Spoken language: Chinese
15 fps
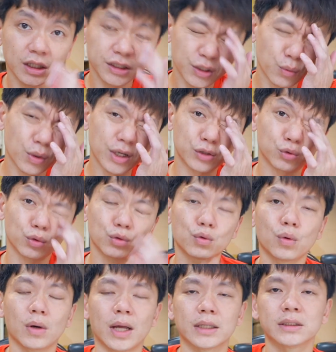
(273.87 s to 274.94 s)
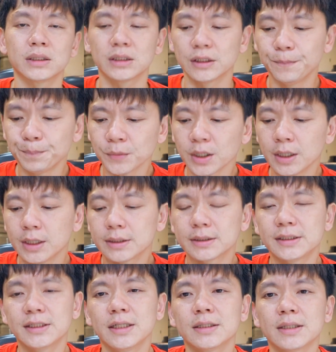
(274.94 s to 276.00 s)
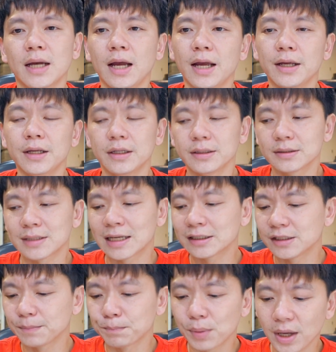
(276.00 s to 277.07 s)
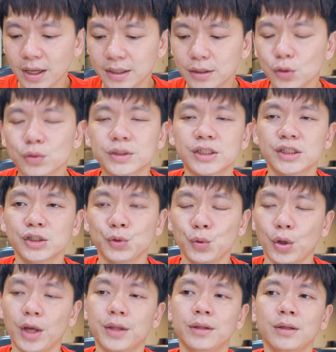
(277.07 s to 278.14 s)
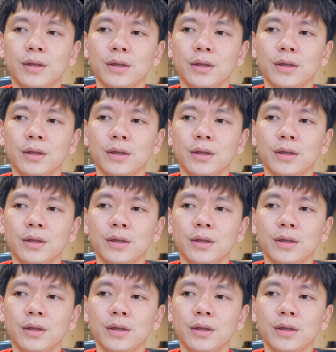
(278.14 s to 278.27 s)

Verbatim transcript: 而且我也说过啦，其实现在三星配又支援